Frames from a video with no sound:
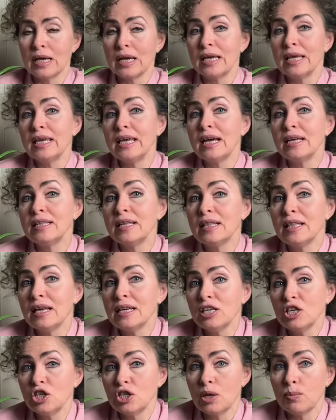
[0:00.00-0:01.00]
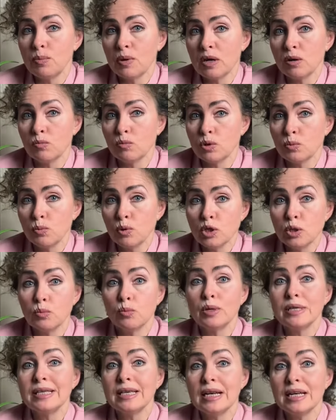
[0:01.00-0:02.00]
И аналогично первому
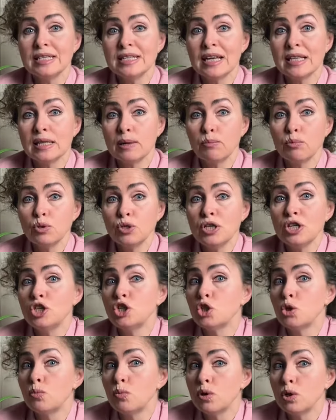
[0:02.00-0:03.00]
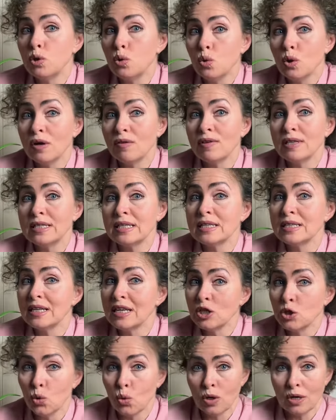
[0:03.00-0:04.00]
способу нельзя допустить, чтобы луковицы
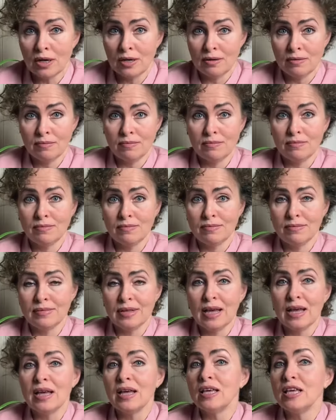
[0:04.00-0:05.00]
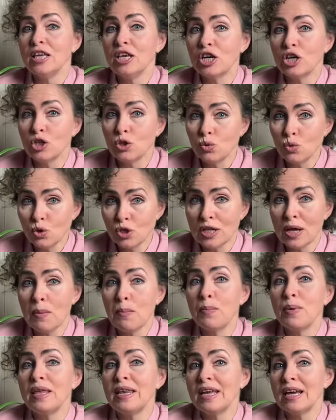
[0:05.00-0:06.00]
засохли. Их нужно
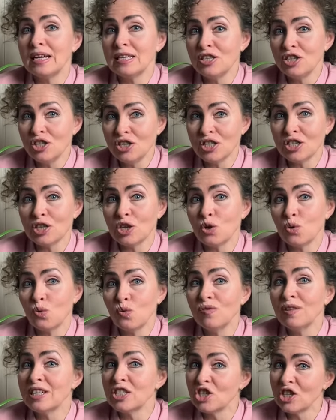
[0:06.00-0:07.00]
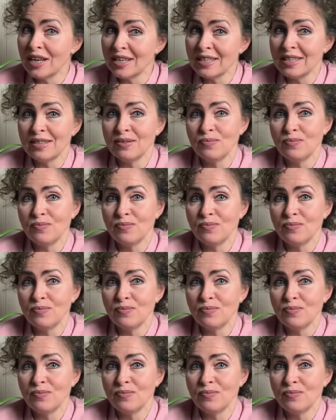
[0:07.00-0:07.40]
периодически увлажнять.